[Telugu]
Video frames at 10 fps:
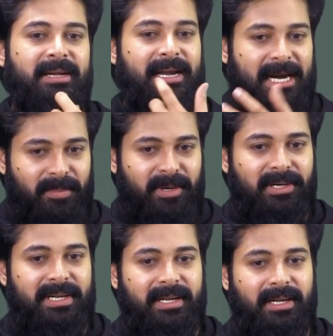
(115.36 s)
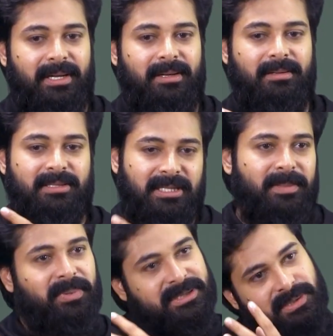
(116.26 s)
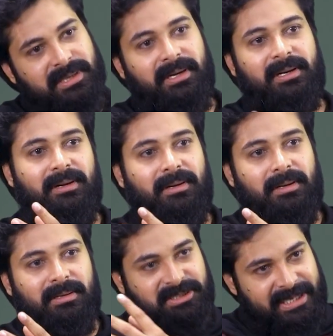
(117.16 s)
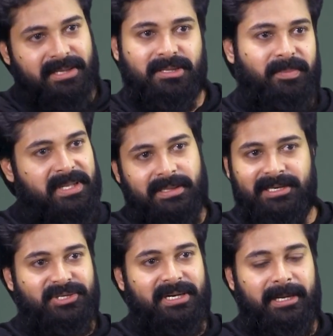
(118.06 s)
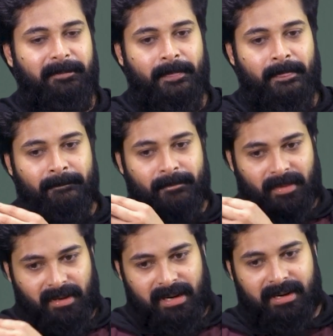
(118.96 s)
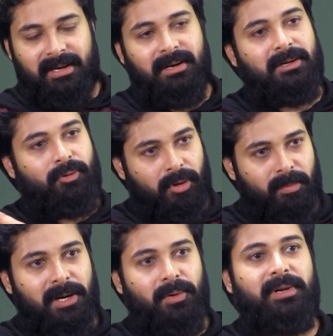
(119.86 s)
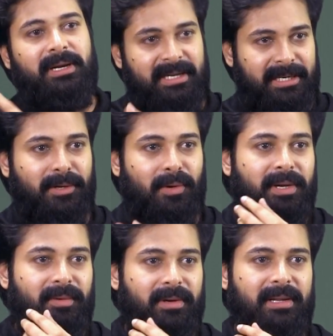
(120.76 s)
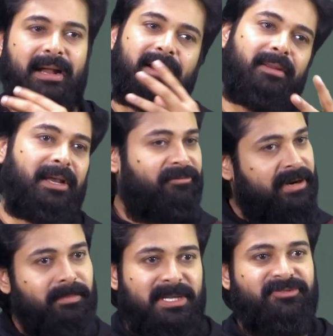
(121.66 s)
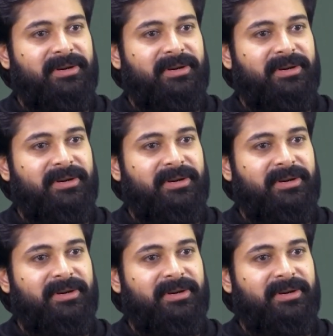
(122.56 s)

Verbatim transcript: నేను హైదరాబాద్కి సందీప్ యాక్చువల్లీ చెన్నై సార్ బేసిక్లీ చెన్నై అక్కడ కోడంబాక్లో ఉంటే నేను టీనగర్లో ఉండేవాడిని అక్కడ నాకు ఫ్రెండ్ మంచి